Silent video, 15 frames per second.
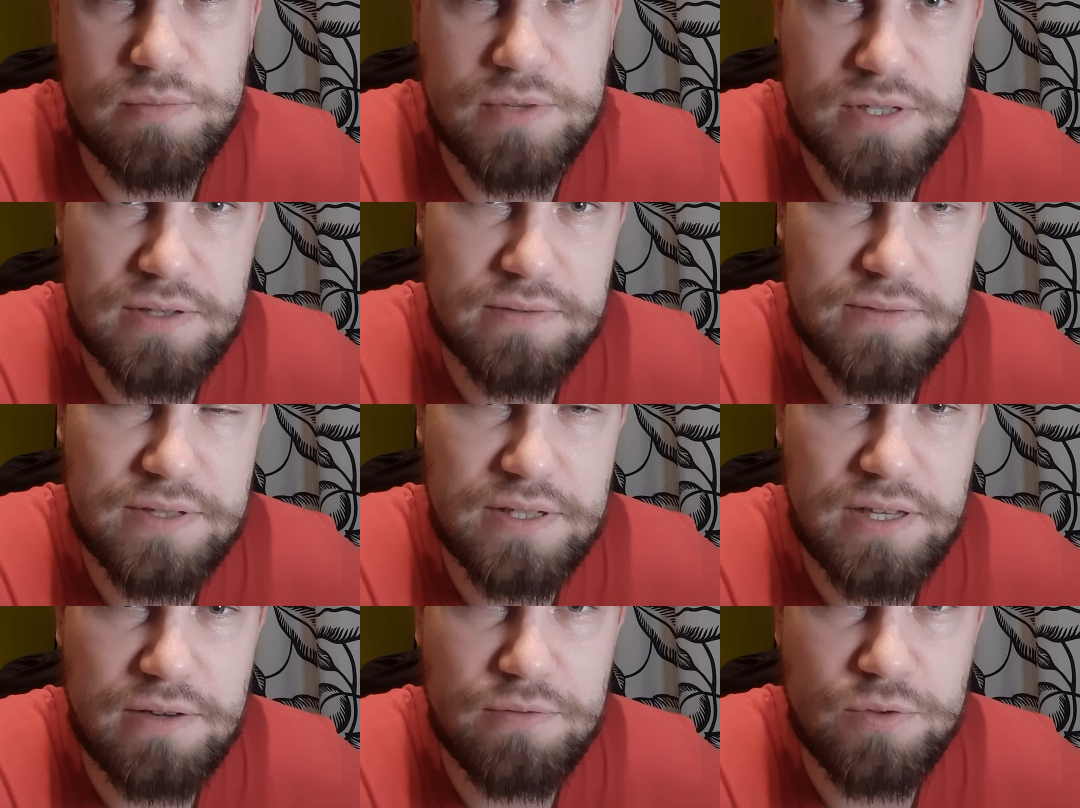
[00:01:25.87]
Если вы
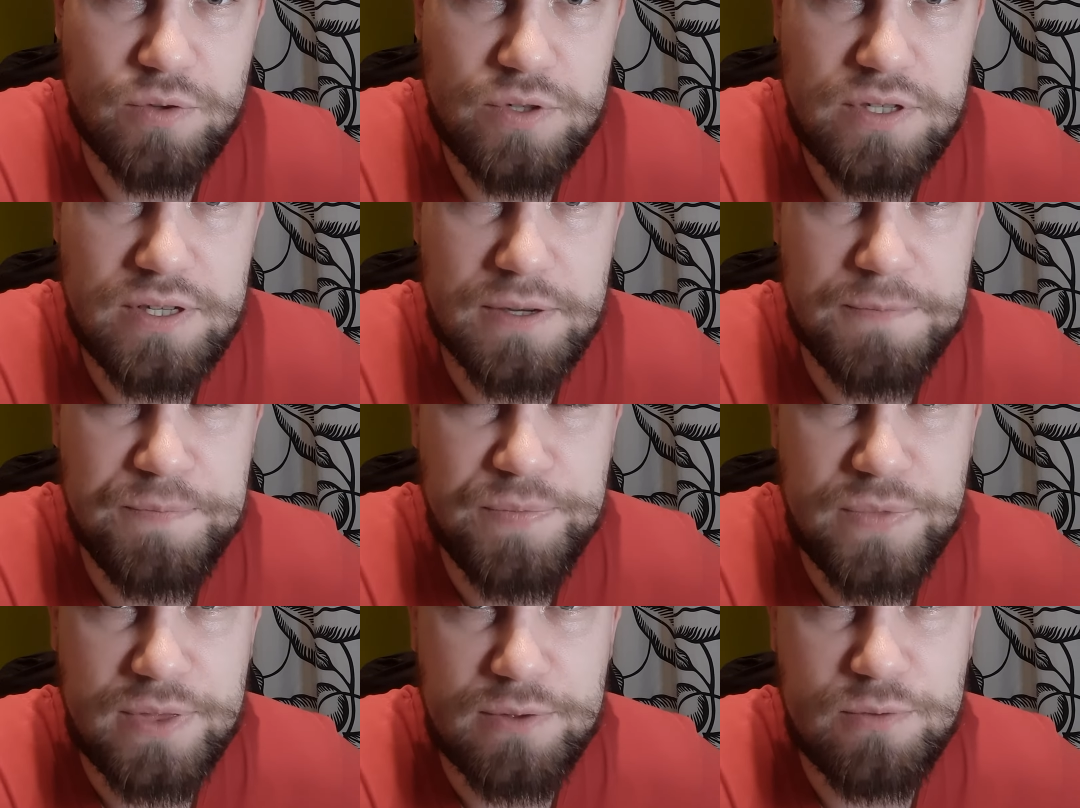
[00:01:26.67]
всегда его носите,
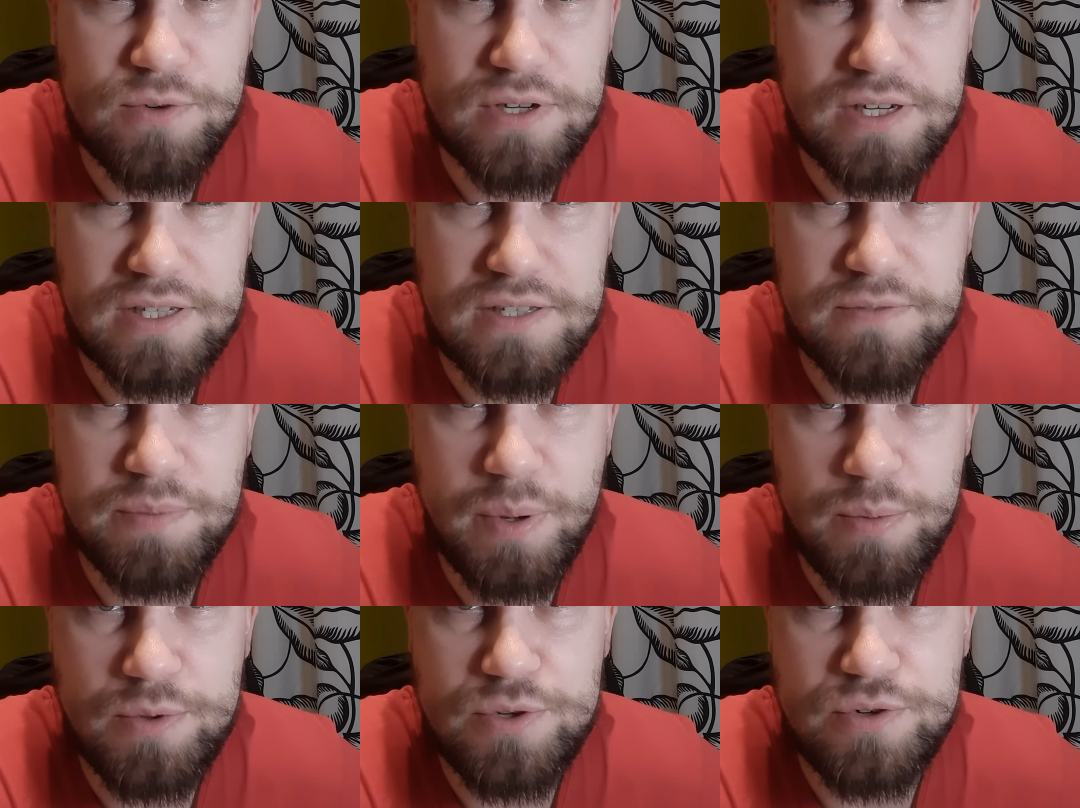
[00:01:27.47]
ну, коллектив
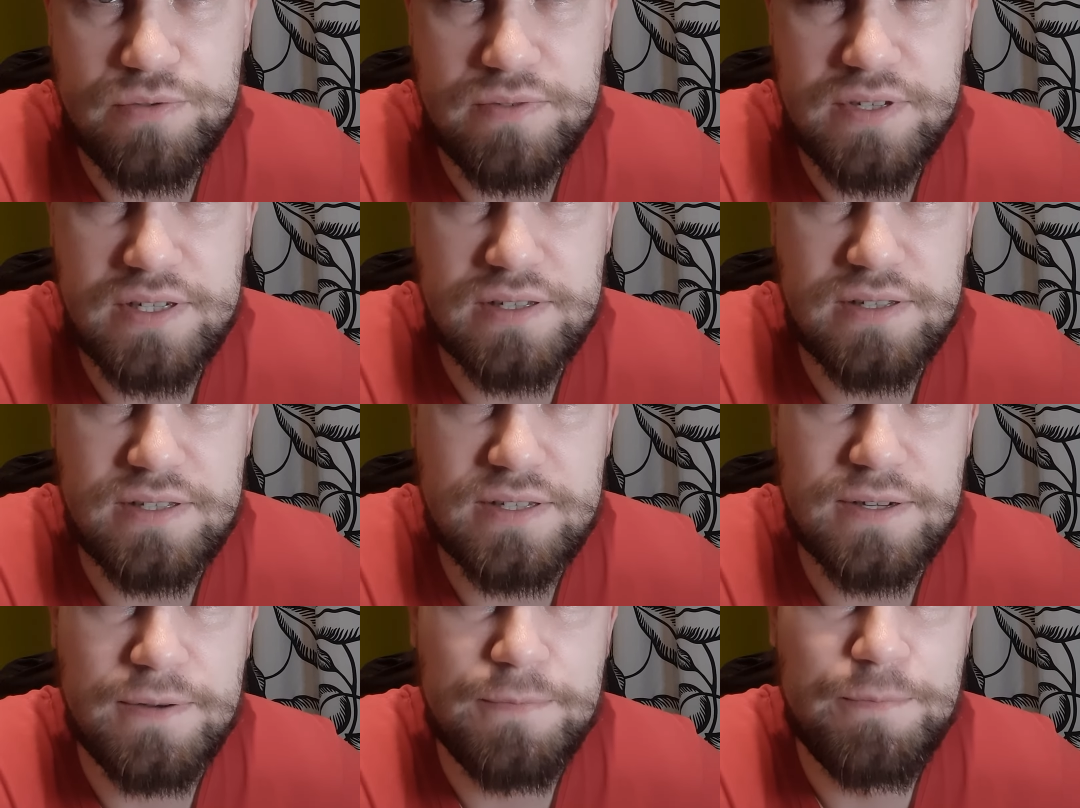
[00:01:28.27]
поймет, что вы
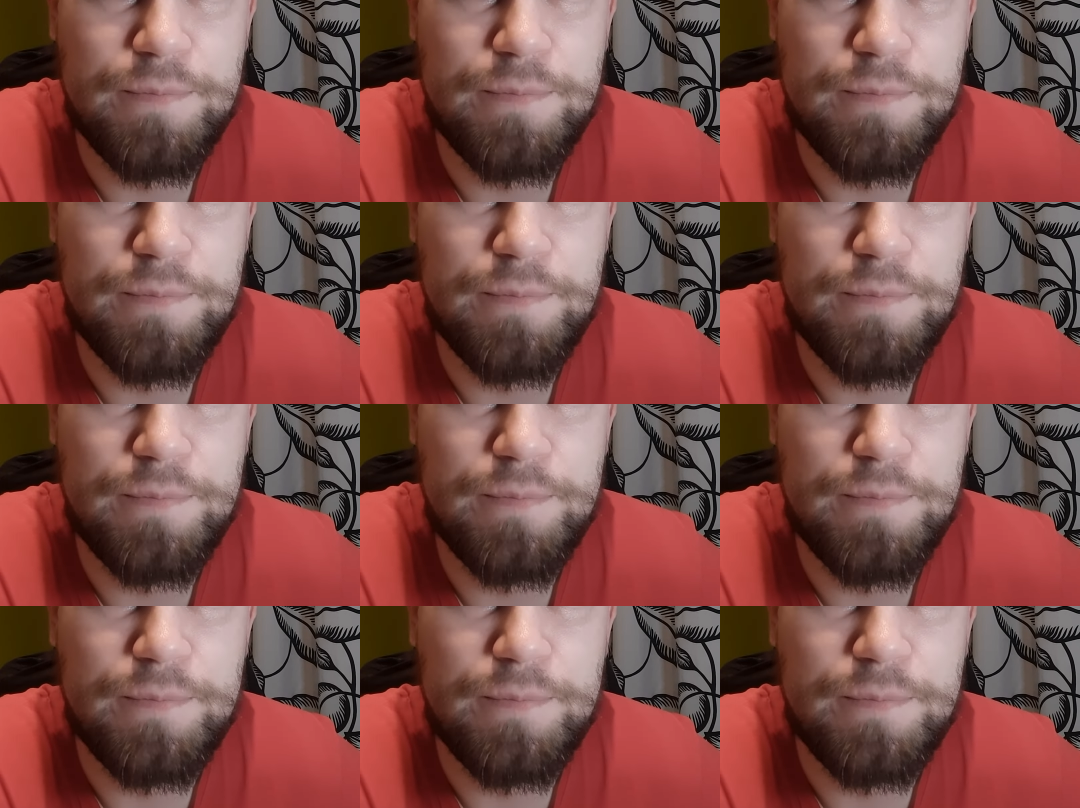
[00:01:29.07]
делаете.